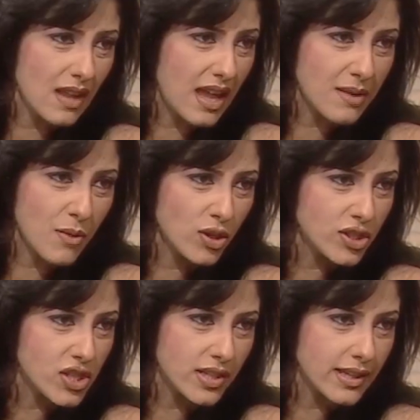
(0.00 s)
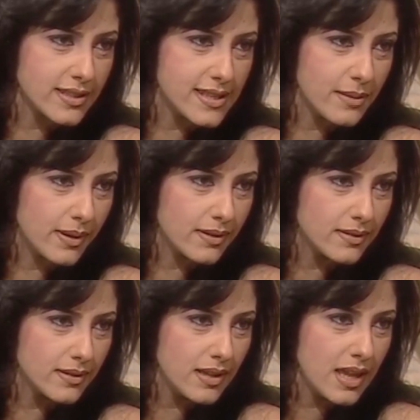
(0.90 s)
انا ما قلتش انك تسيبها
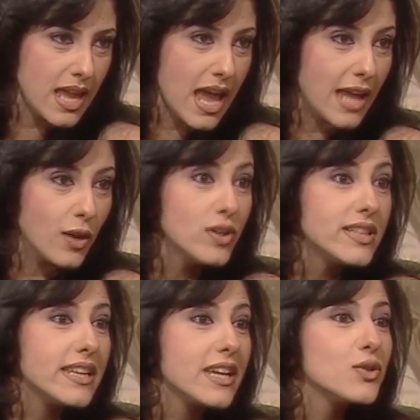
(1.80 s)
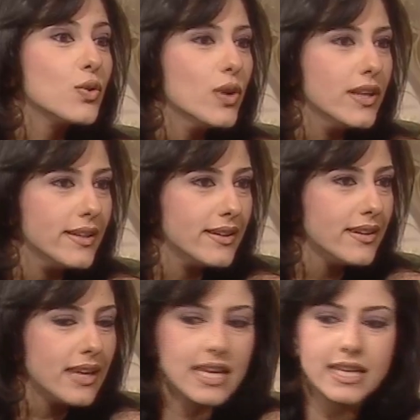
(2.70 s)
انا قلت انك تقول لي
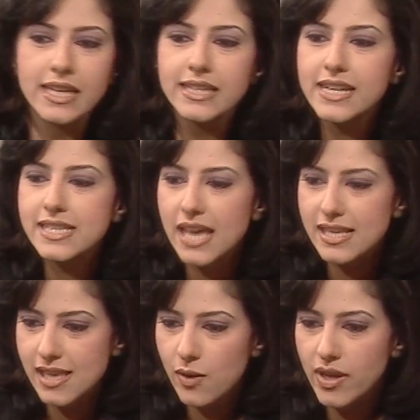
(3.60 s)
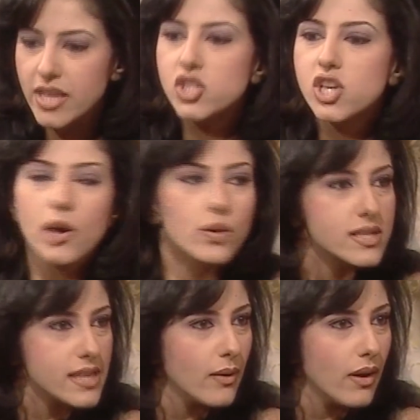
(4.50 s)
ندرسها سوا نتشاور
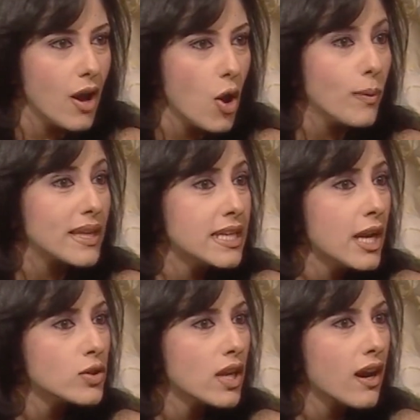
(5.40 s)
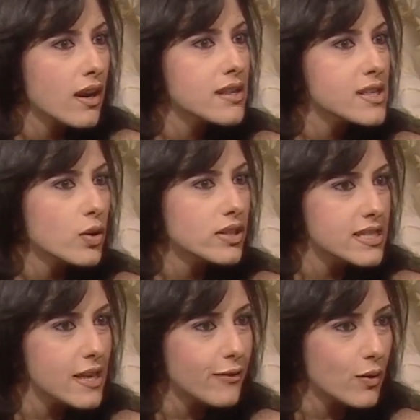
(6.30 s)
سوا وبعدين ناخد القرار اذا كنت
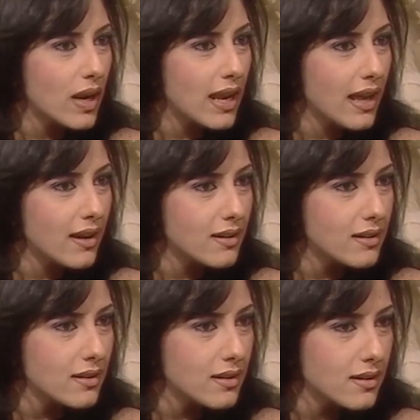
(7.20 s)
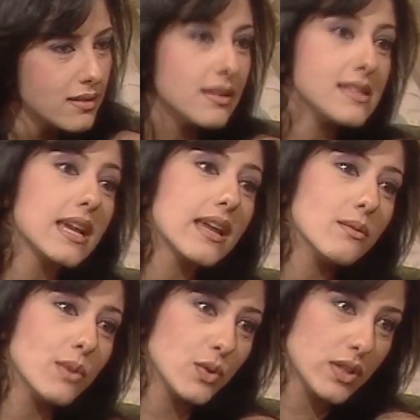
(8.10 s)
تسافر ولا لا ده اذا كان
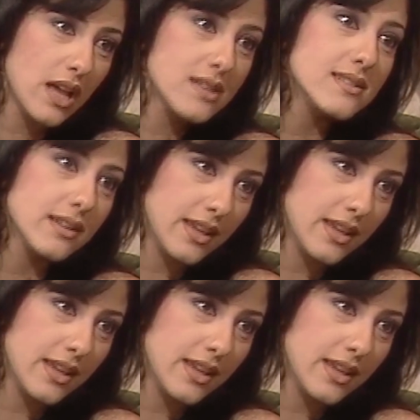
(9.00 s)
الموضوع ده اصلا